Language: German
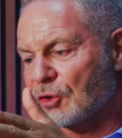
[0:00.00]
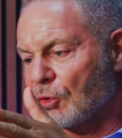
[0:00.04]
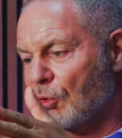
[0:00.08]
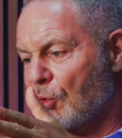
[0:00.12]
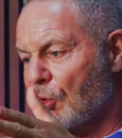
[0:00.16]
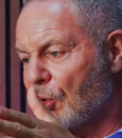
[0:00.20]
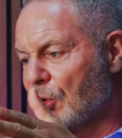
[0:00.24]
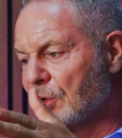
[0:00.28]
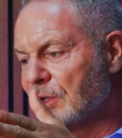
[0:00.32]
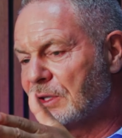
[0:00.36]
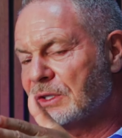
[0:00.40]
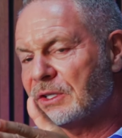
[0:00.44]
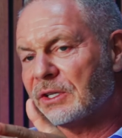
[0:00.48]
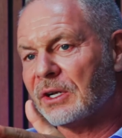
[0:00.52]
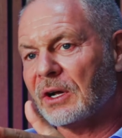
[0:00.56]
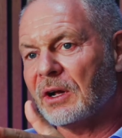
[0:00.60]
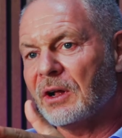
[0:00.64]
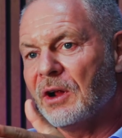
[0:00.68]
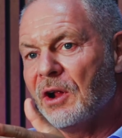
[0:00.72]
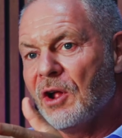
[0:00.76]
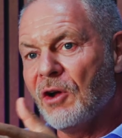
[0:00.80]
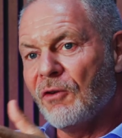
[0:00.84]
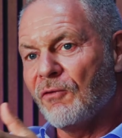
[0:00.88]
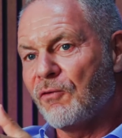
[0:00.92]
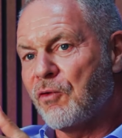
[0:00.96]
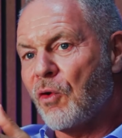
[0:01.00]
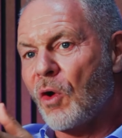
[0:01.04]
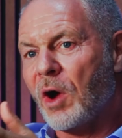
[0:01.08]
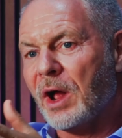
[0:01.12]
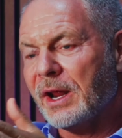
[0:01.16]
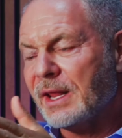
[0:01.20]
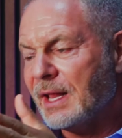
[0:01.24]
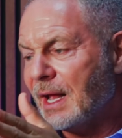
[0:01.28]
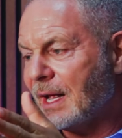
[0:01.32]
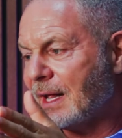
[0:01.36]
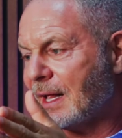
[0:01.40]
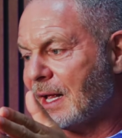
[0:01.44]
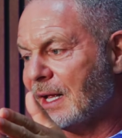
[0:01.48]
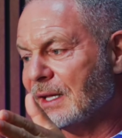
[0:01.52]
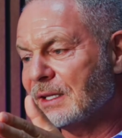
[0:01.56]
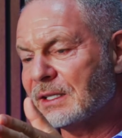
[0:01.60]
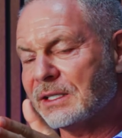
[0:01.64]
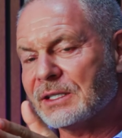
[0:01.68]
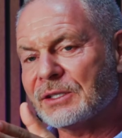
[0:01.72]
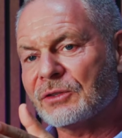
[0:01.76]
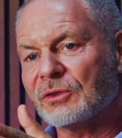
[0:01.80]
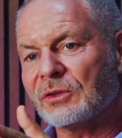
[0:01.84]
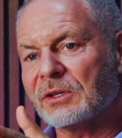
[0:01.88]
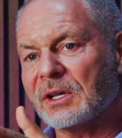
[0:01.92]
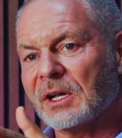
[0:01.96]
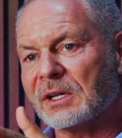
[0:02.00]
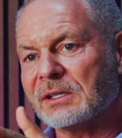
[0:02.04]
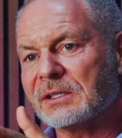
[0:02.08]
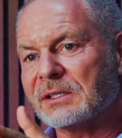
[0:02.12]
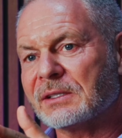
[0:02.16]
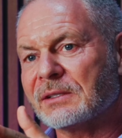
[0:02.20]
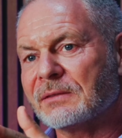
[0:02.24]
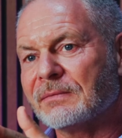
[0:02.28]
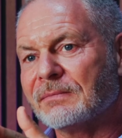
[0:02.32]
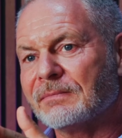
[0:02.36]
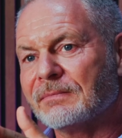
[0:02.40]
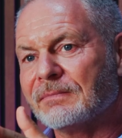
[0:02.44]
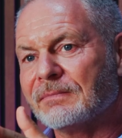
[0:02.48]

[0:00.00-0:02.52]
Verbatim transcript: runter? Woran erkennst du das?